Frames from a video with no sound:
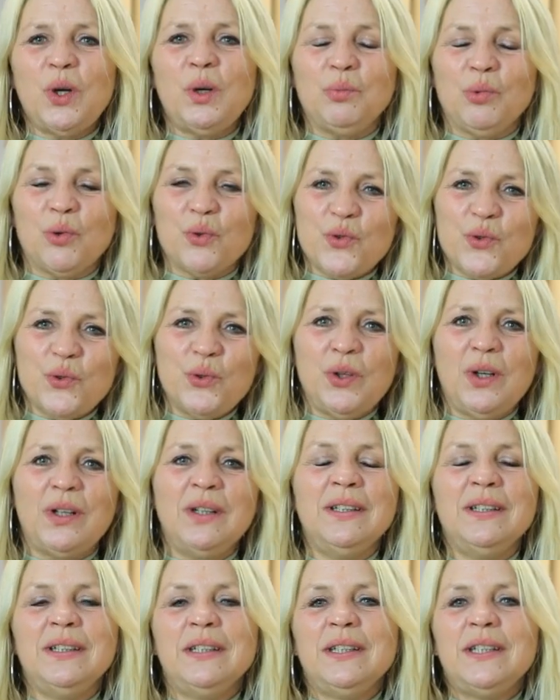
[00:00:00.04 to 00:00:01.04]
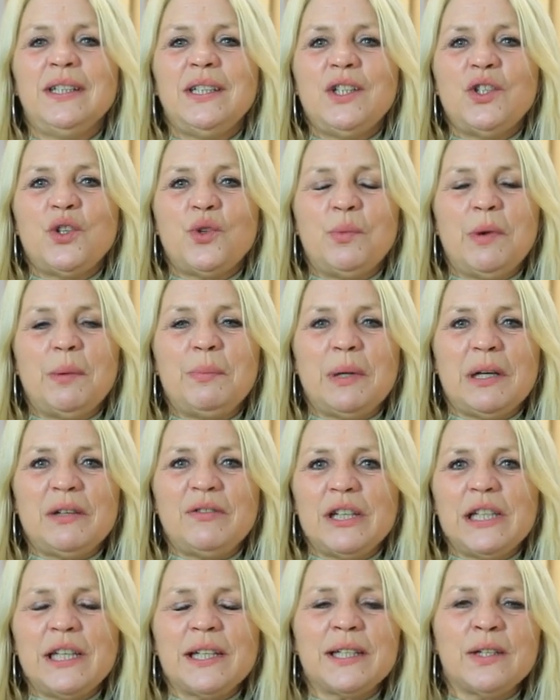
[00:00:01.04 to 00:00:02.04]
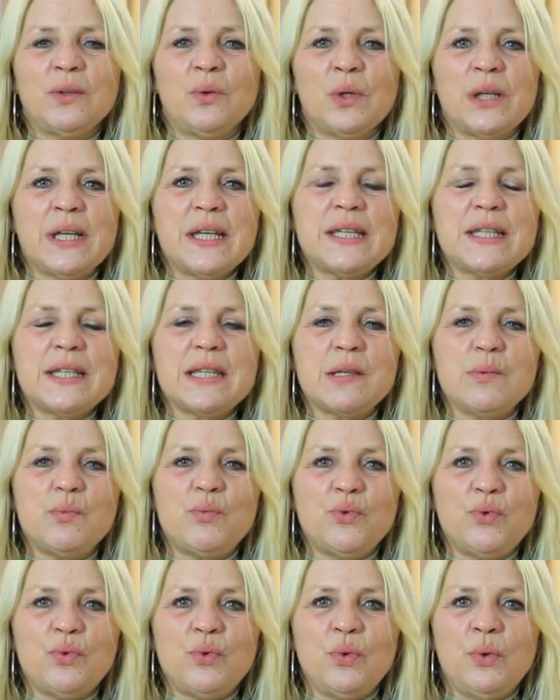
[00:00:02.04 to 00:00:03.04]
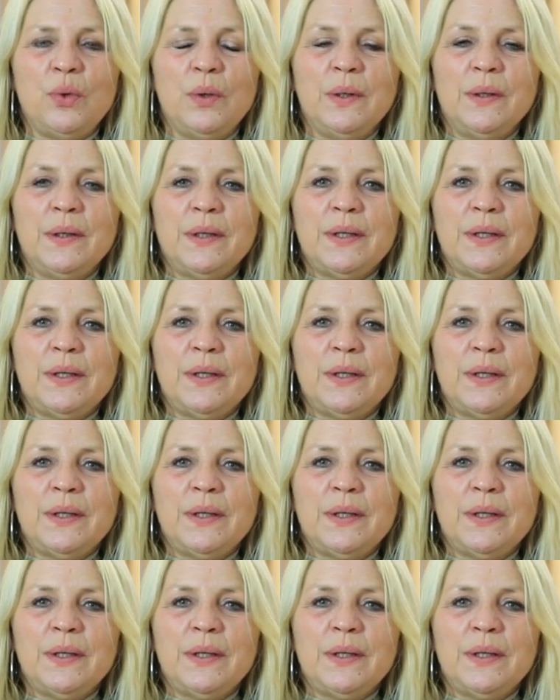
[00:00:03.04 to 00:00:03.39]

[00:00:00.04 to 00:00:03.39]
Bonjour, je m'appelle Valérie Rolla sibu